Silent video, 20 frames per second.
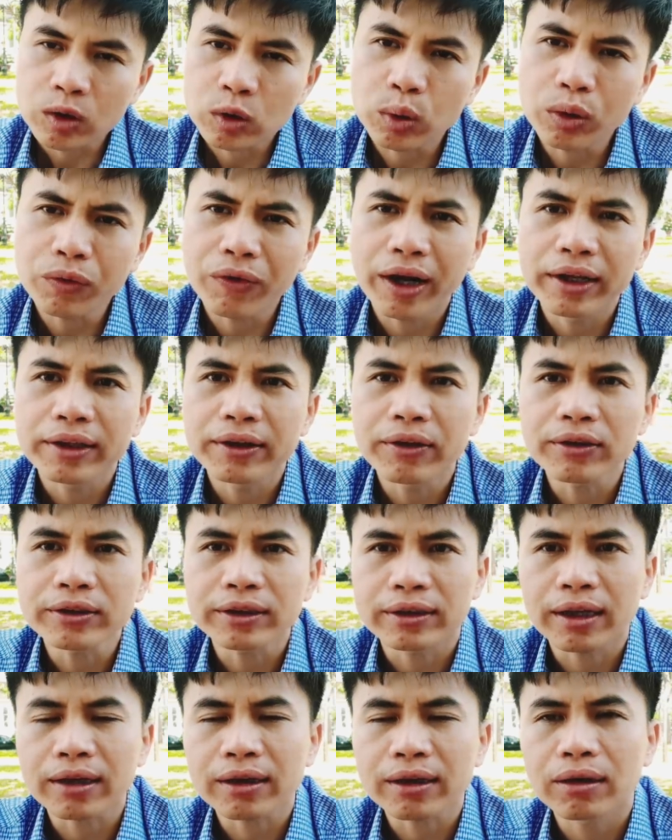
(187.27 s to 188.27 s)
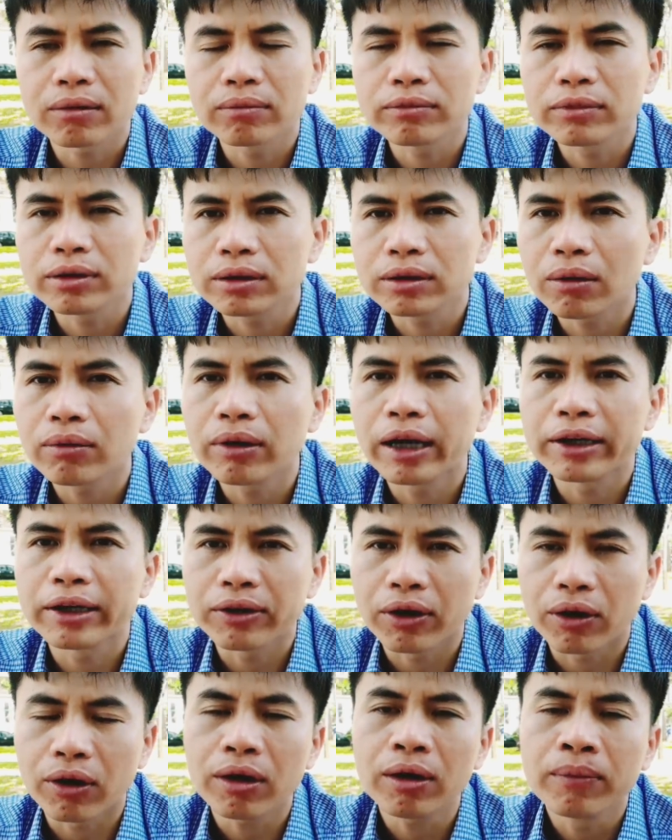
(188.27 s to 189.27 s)
Tuy vậy thì nó sẽ tác động không hề
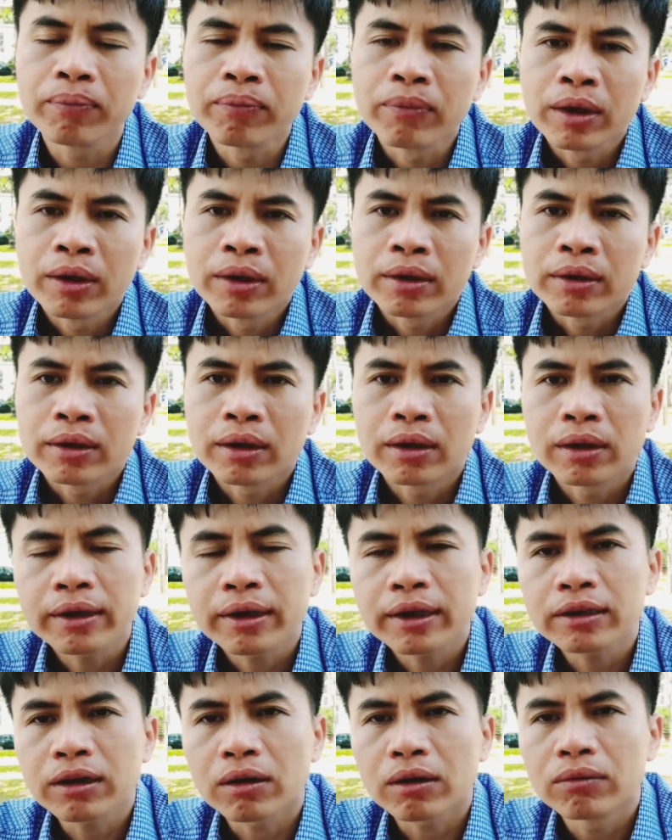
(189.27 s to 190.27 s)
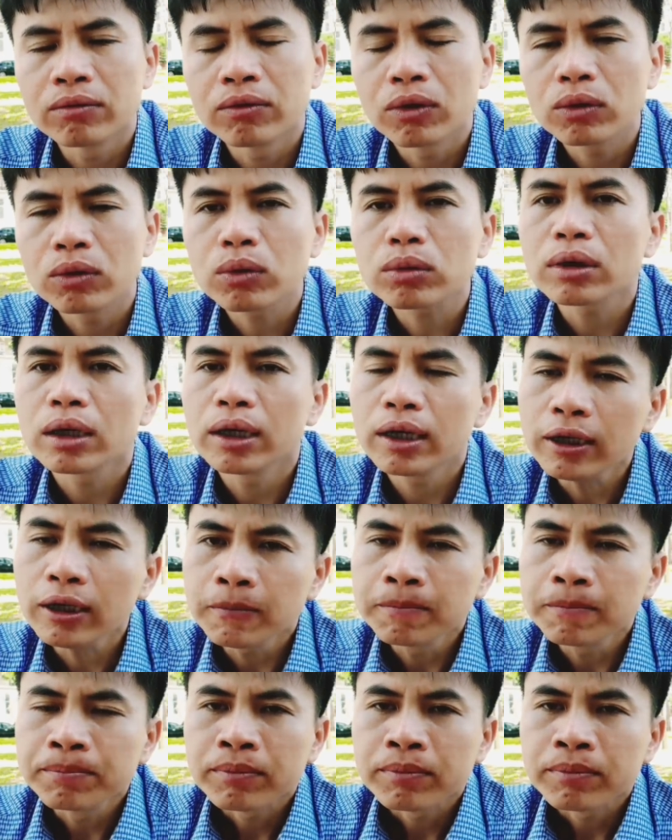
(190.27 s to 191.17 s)
nhỏ tới cái dòng vốn quốc tế